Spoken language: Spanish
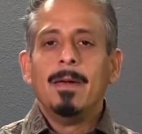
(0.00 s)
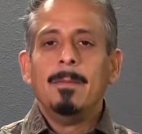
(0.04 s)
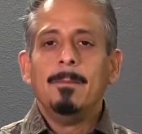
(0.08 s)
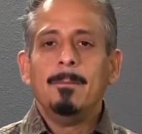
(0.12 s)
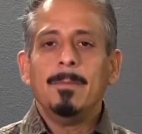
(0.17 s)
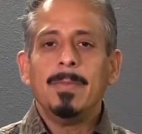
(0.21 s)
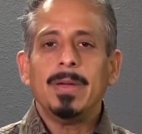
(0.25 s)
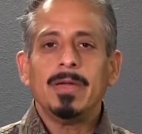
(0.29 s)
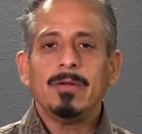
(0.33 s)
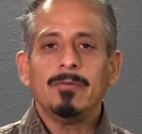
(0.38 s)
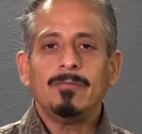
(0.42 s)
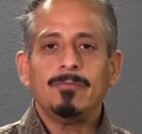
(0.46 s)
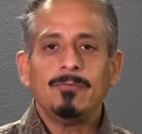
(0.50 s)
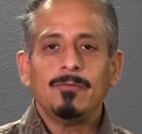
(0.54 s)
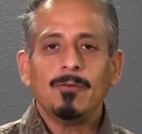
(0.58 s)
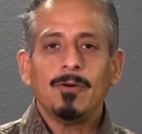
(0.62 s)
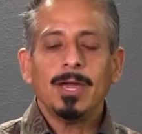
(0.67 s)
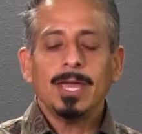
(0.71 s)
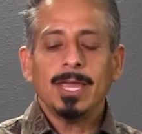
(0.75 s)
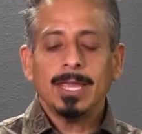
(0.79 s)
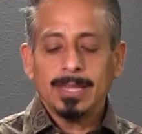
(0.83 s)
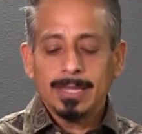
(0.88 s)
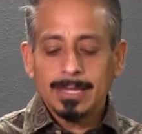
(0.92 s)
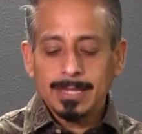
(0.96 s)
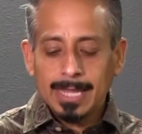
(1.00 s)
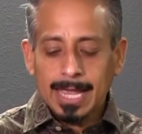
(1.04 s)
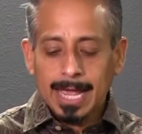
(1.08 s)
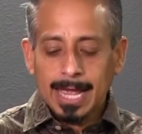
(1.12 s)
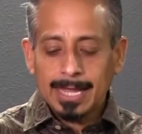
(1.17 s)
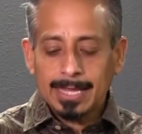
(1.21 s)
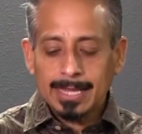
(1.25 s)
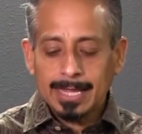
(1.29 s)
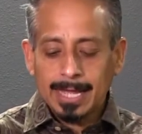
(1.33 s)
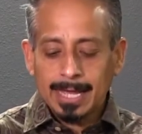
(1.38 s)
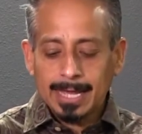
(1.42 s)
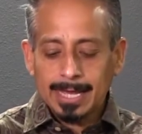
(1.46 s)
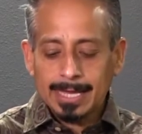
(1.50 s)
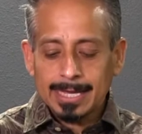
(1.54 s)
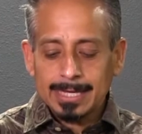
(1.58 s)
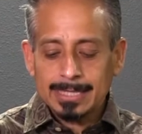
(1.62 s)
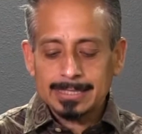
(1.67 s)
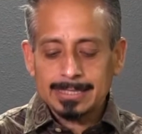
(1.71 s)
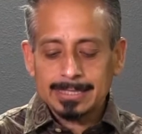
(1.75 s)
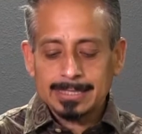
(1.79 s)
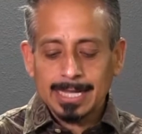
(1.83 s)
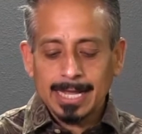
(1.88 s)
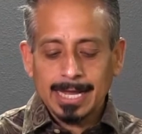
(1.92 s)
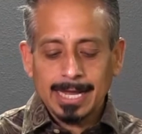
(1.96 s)
me fue dada
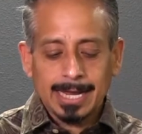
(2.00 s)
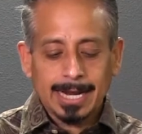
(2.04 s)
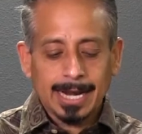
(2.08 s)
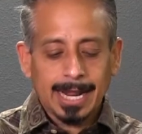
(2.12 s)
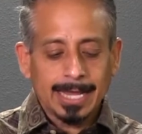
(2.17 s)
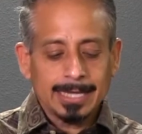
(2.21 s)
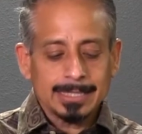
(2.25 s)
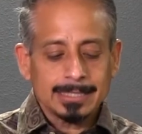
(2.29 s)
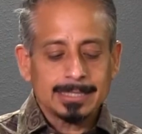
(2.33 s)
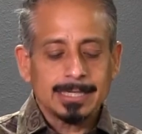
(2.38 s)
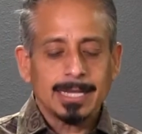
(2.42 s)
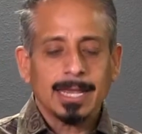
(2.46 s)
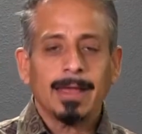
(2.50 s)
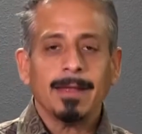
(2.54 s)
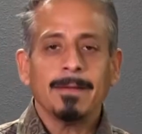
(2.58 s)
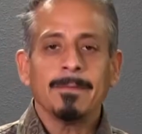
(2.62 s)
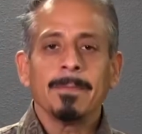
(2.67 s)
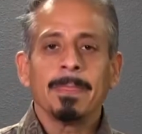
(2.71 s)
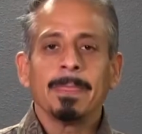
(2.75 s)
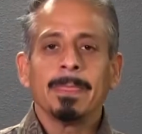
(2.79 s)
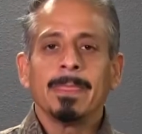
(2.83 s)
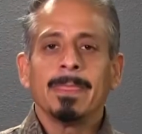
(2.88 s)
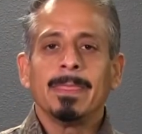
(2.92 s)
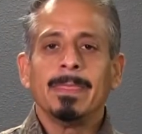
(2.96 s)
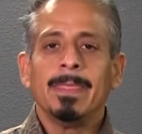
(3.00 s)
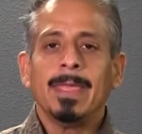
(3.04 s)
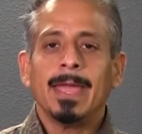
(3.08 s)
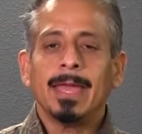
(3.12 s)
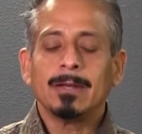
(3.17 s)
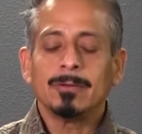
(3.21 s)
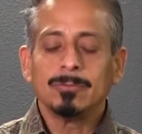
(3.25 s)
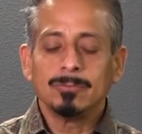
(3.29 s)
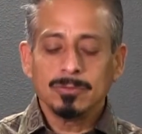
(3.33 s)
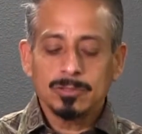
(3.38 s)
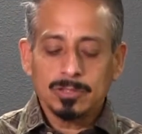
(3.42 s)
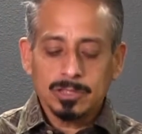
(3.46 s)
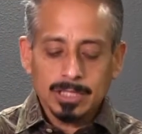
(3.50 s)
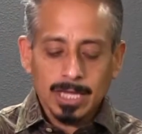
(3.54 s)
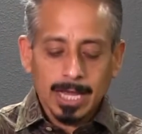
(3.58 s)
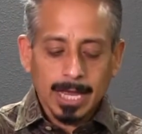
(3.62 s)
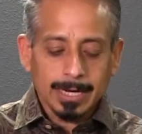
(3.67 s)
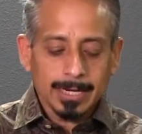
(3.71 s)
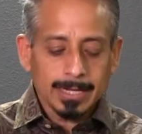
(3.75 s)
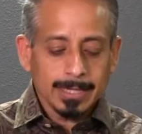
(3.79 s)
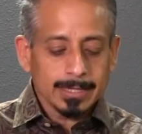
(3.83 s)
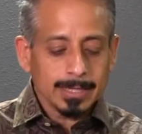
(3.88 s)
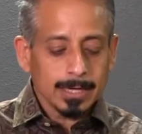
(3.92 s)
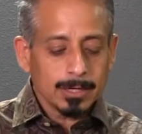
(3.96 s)
esta gracia de
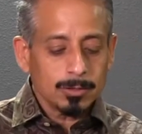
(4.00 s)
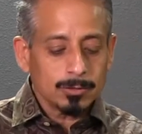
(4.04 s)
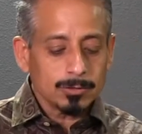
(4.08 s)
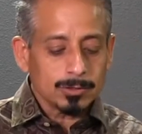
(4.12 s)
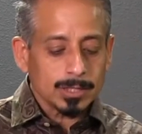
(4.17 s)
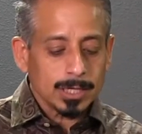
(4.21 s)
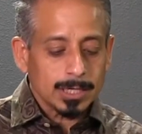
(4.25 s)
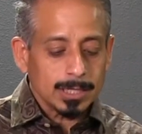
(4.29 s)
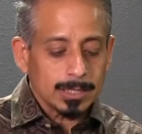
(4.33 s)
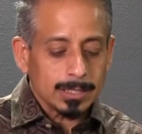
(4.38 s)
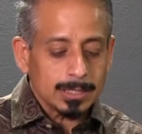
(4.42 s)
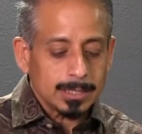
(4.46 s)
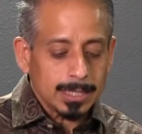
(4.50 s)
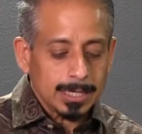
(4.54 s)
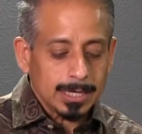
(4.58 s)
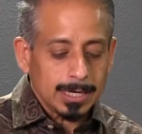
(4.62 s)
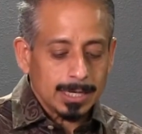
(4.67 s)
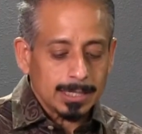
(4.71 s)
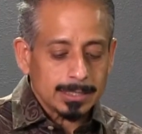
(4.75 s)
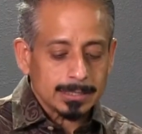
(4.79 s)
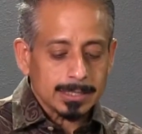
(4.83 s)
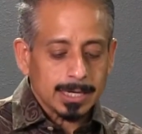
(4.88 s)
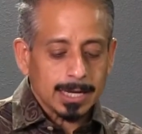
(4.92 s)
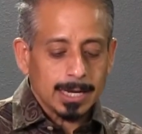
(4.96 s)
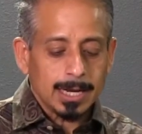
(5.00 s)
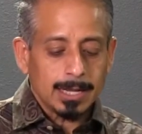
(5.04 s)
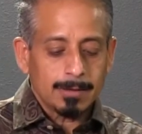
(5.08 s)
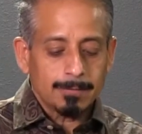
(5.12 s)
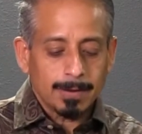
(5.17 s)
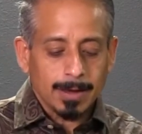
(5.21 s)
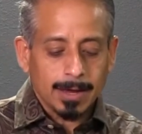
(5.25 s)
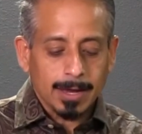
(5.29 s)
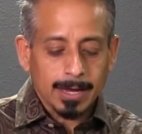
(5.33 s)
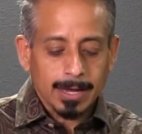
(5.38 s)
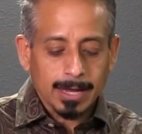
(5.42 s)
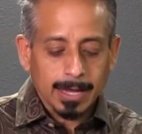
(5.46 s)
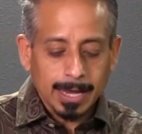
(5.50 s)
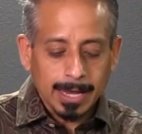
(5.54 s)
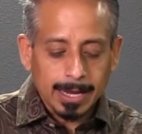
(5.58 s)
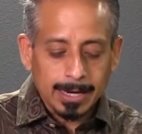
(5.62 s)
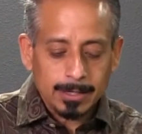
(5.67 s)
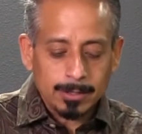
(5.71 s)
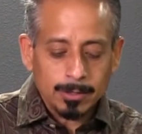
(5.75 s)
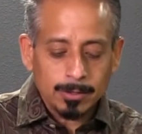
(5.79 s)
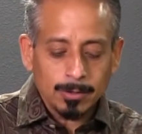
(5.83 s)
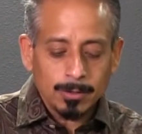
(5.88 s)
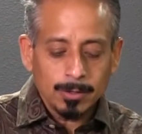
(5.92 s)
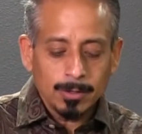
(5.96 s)
anunciar entre los gentiles el
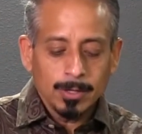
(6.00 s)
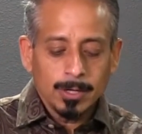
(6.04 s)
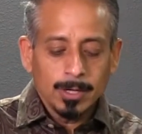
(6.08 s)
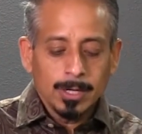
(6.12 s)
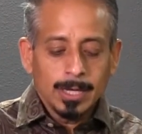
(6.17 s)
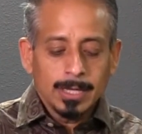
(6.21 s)
evangelio